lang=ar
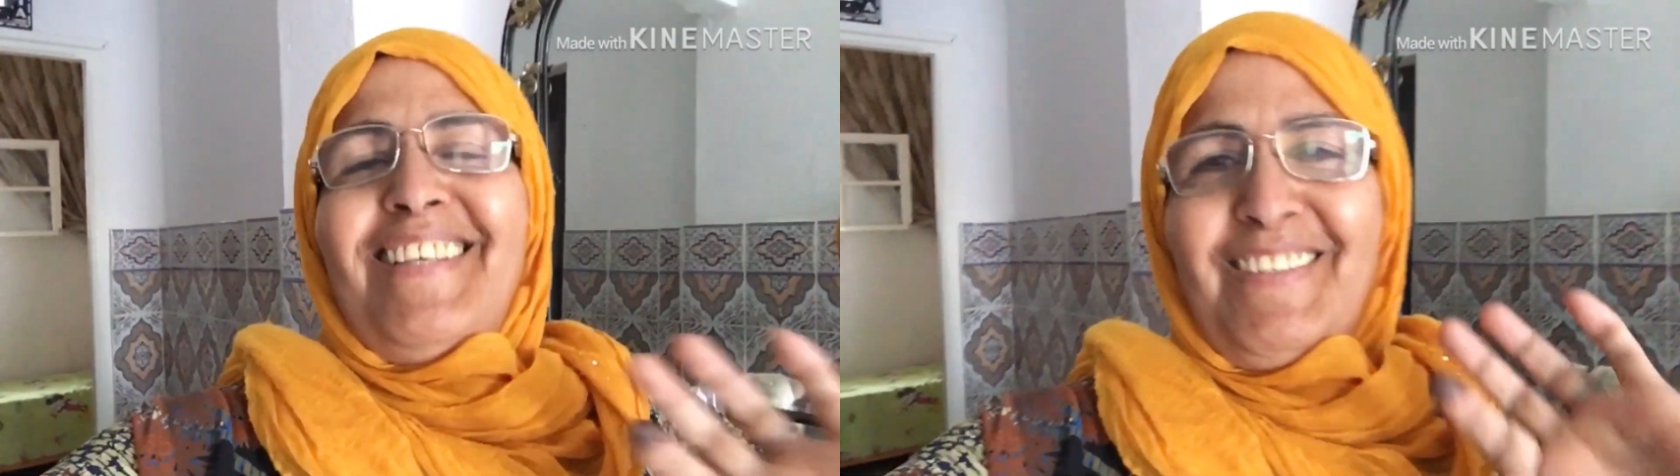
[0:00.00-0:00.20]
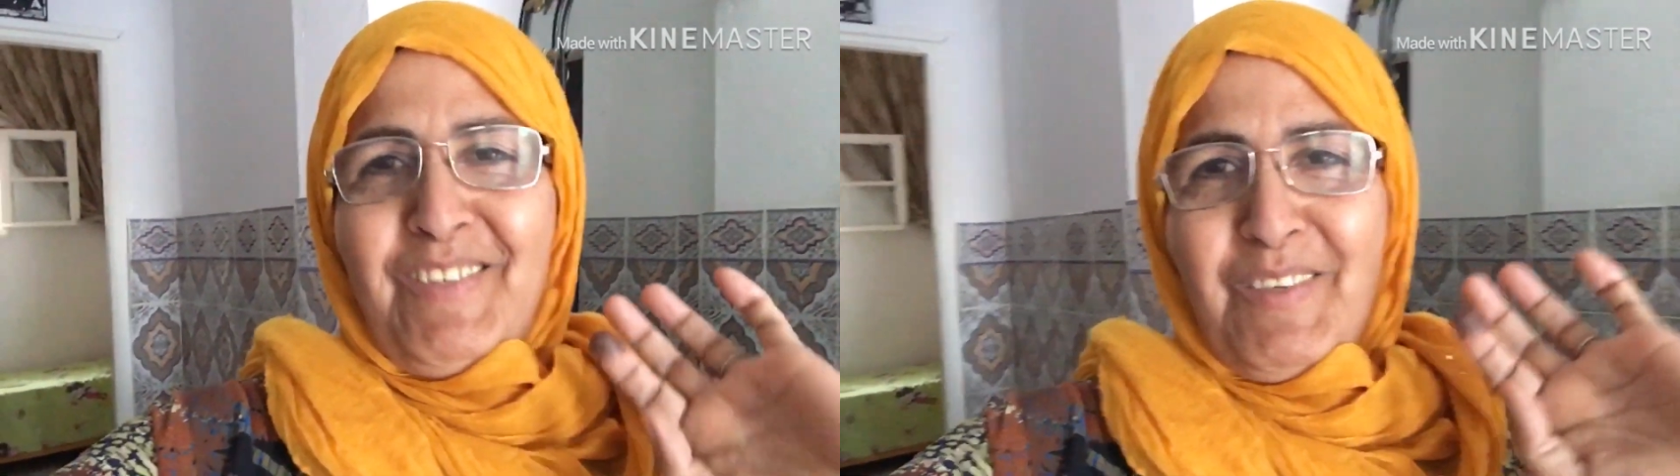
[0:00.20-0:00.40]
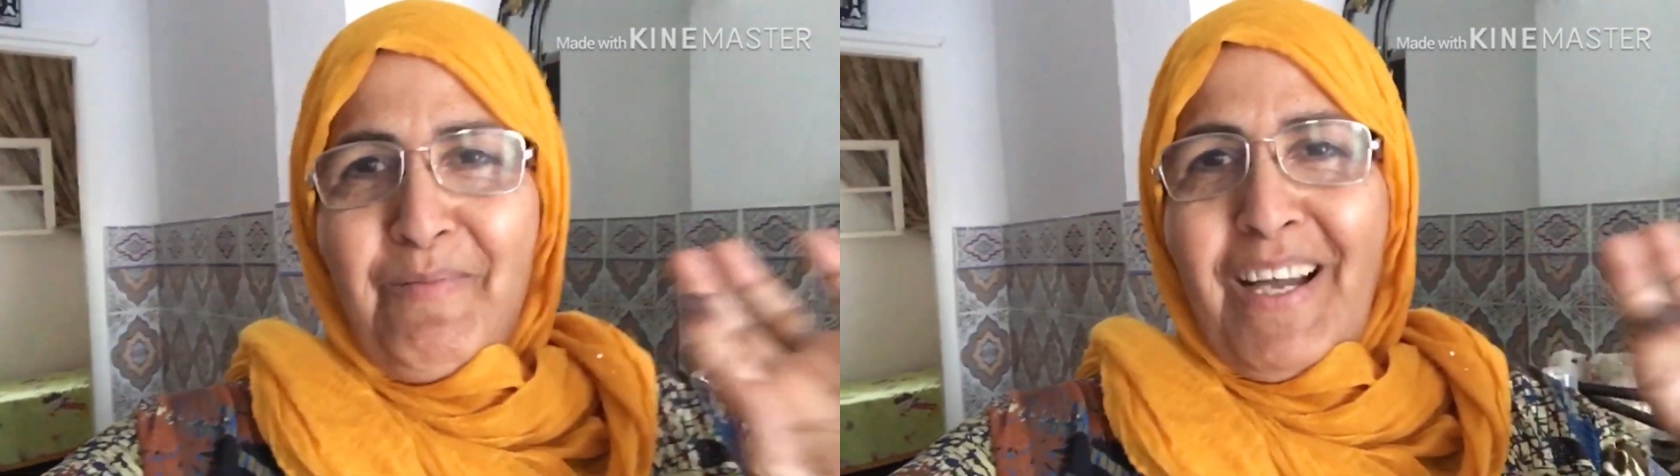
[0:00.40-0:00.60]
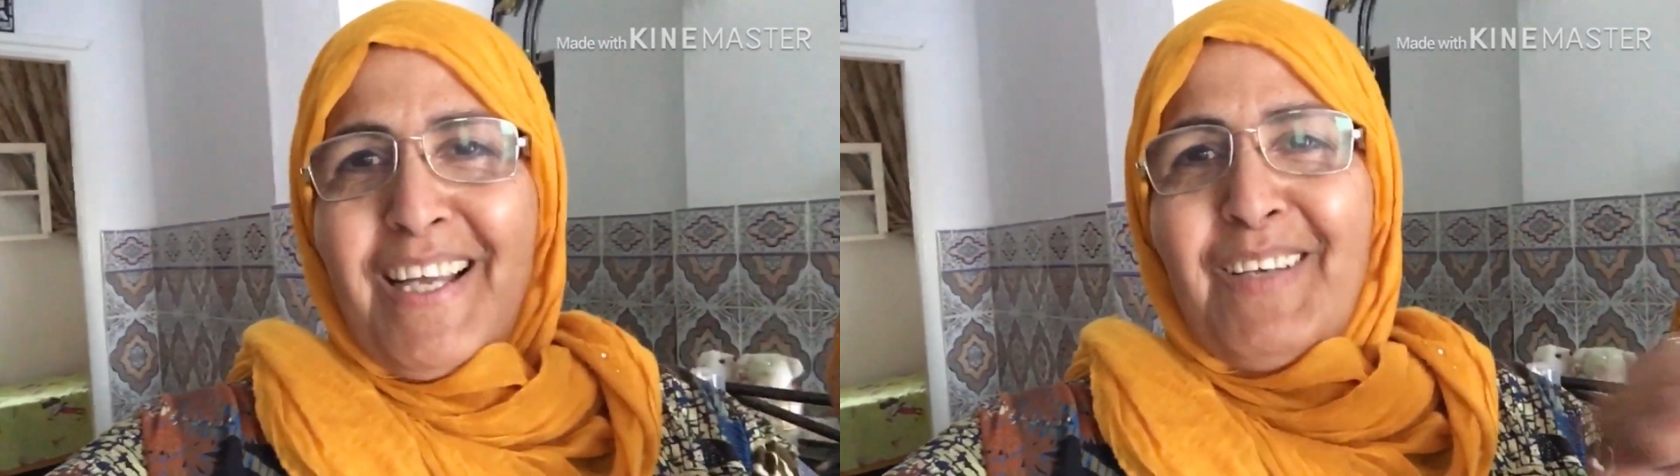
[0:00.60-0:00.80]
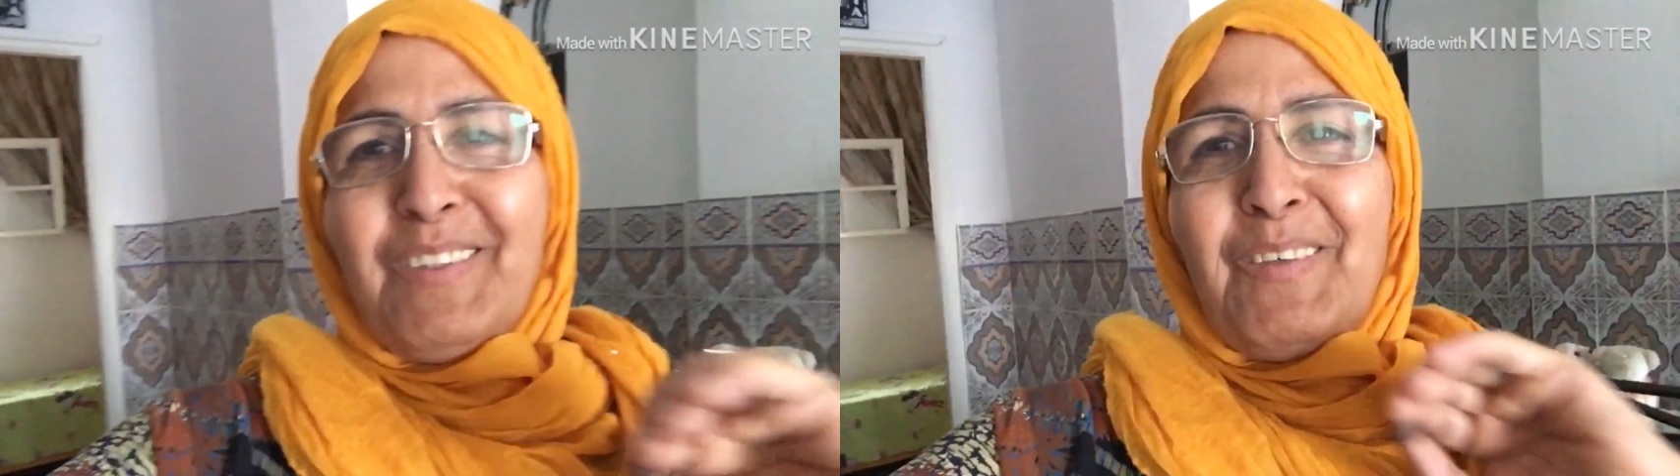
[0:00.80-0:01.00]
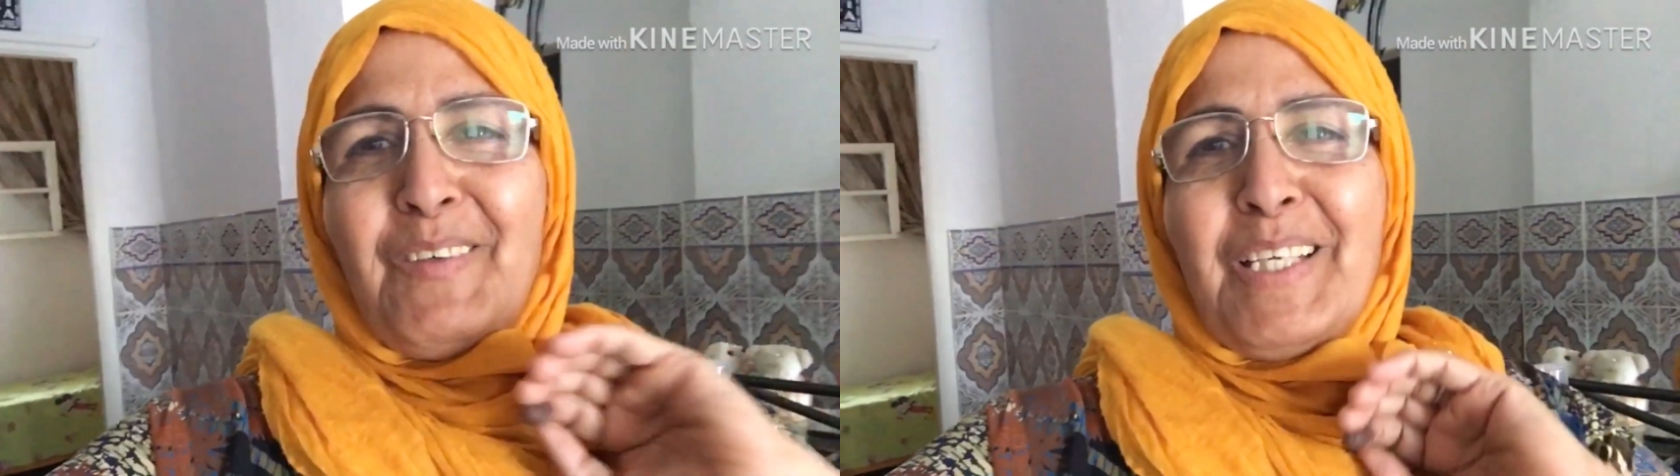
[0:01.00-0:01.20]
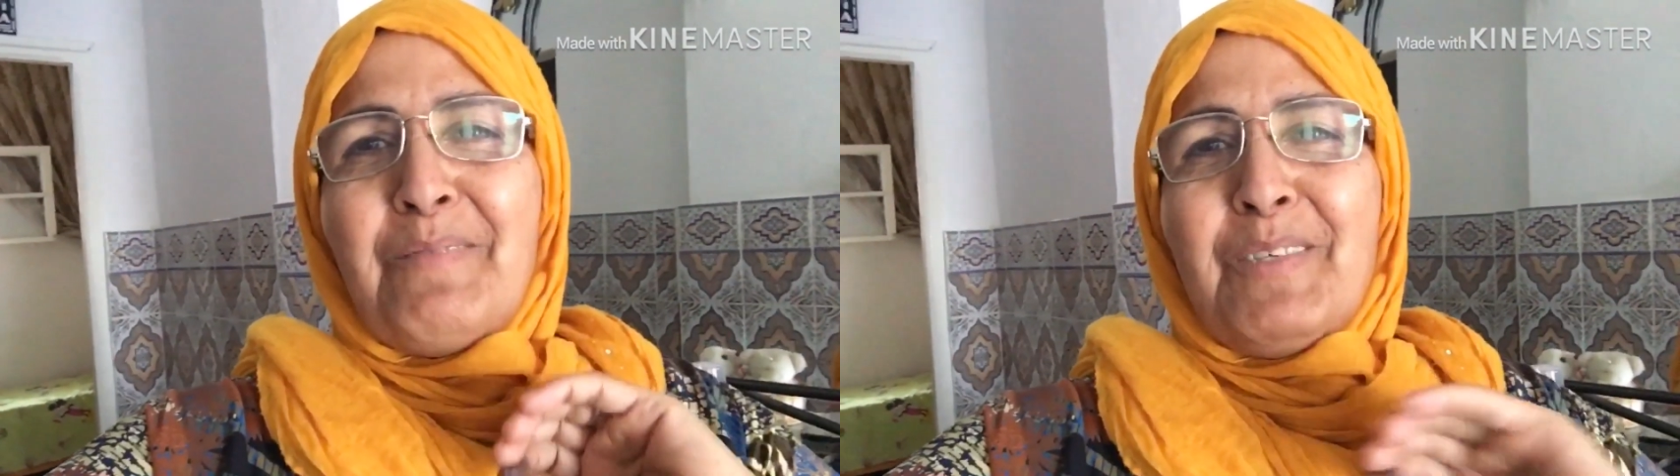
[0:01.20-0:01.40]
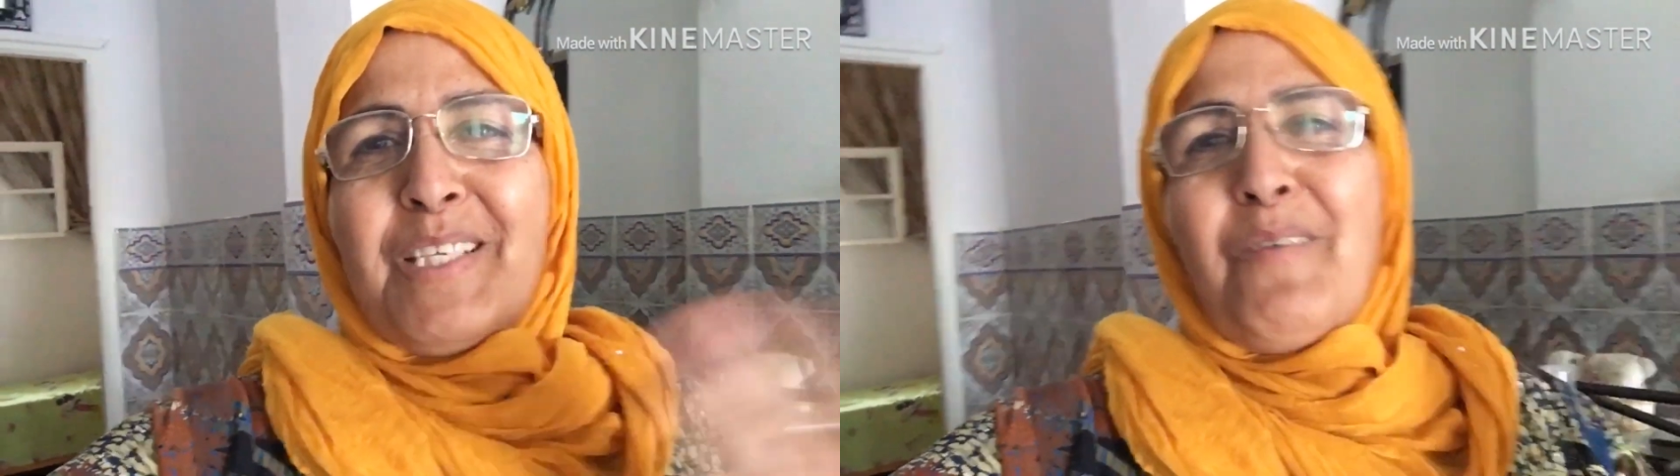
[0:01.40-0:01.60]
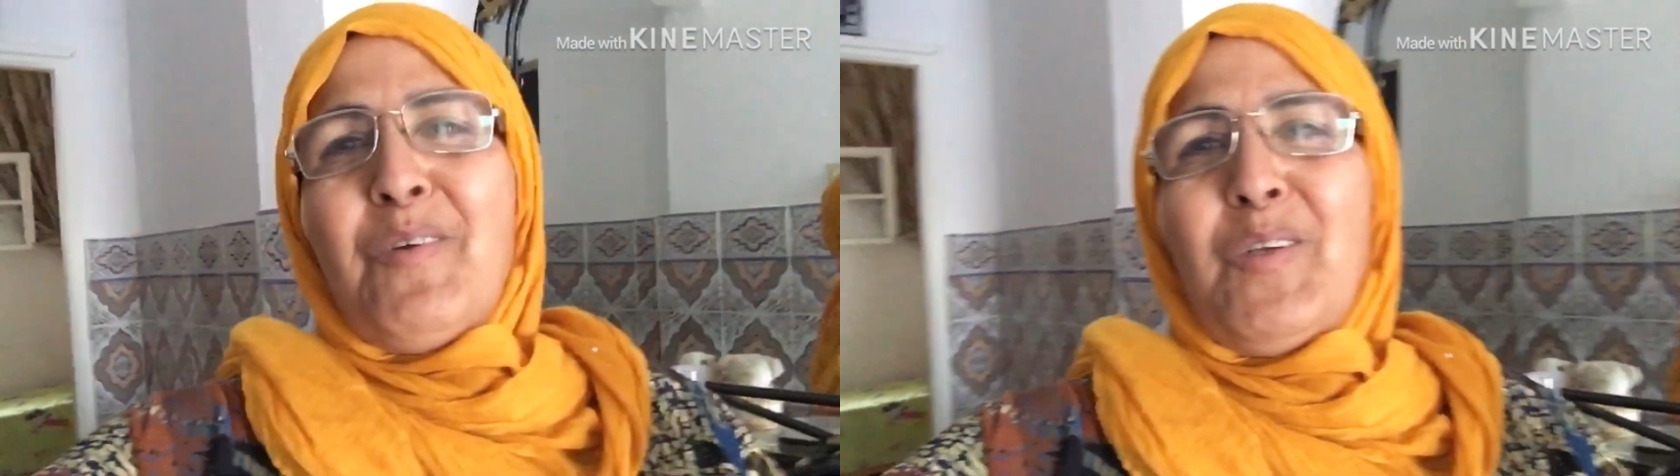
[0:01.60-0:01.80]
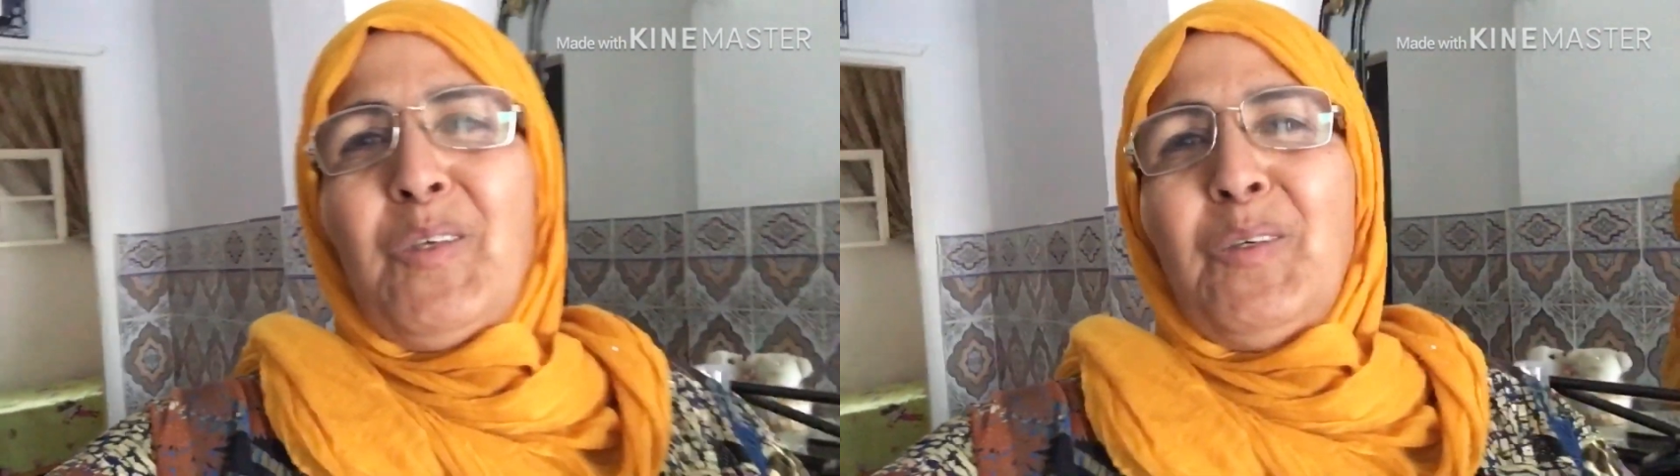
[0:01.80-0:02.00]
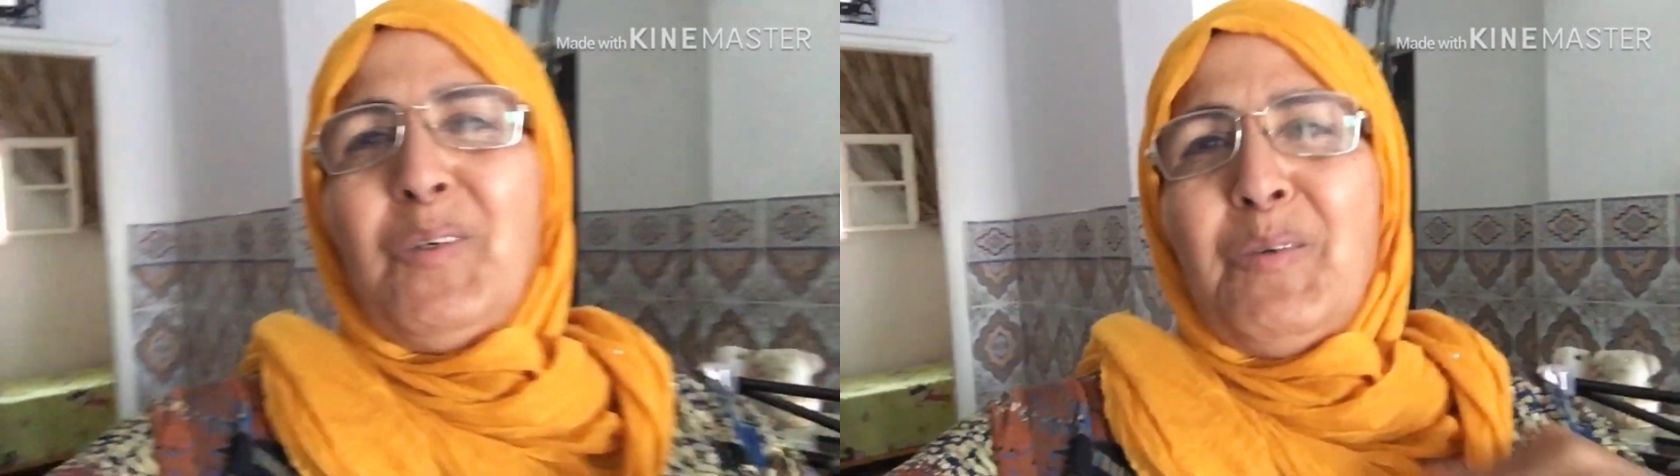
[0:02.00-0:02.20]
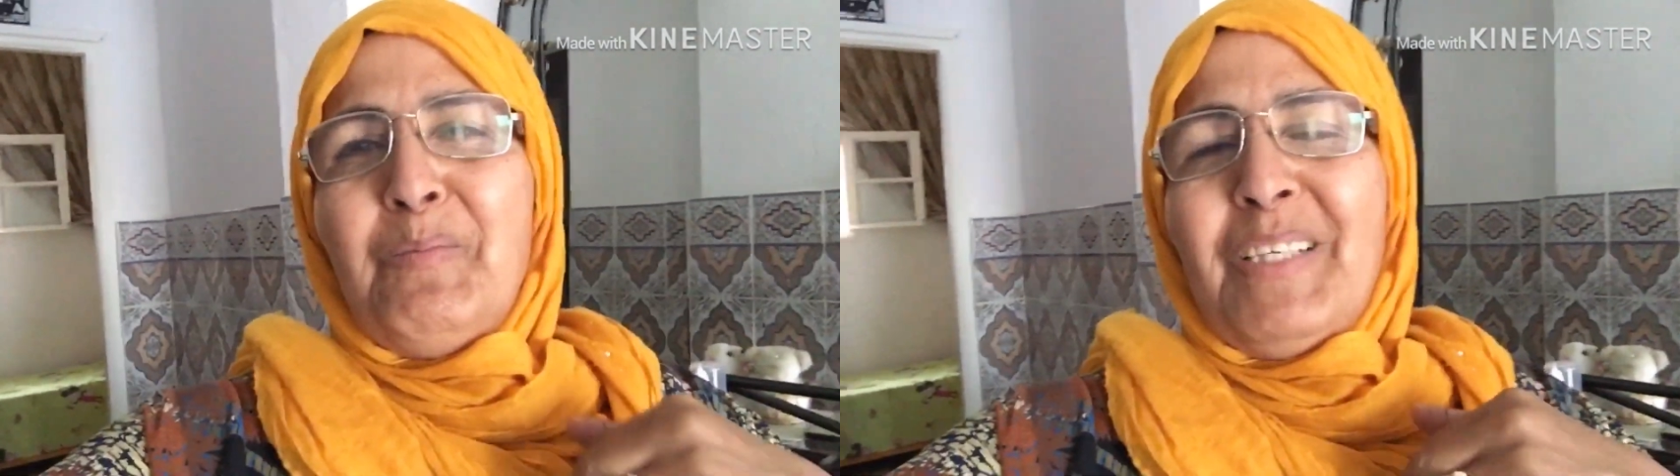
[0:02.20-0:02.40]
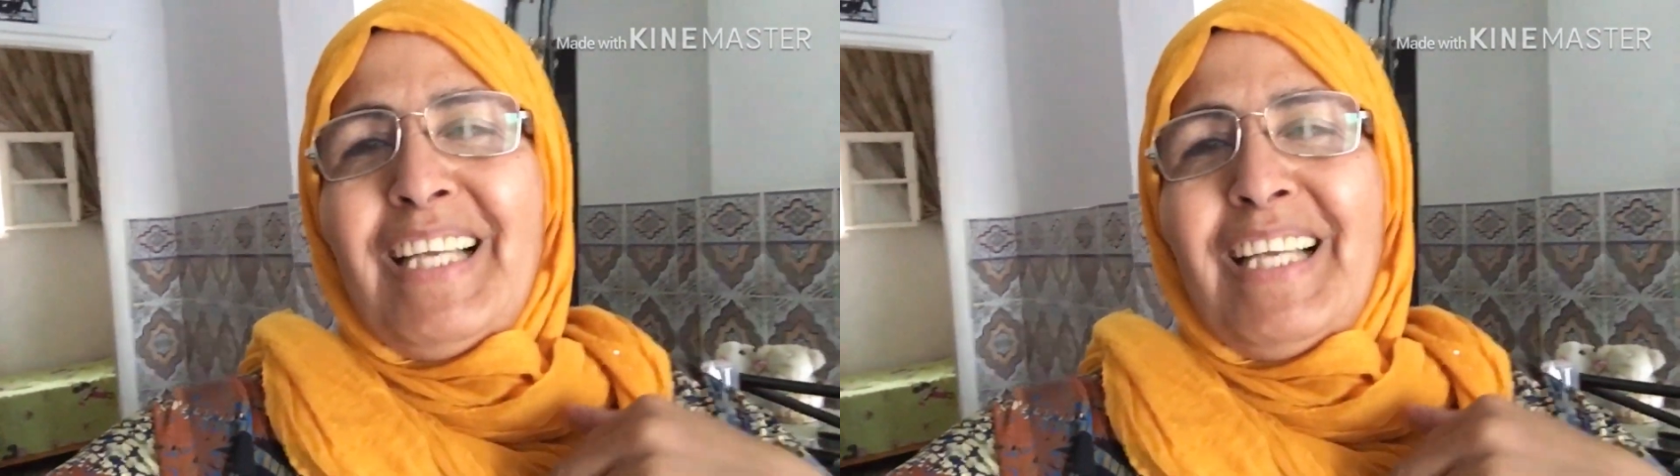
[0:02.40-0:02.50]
نمشيو معايا وتو نوريكم الجو اليوم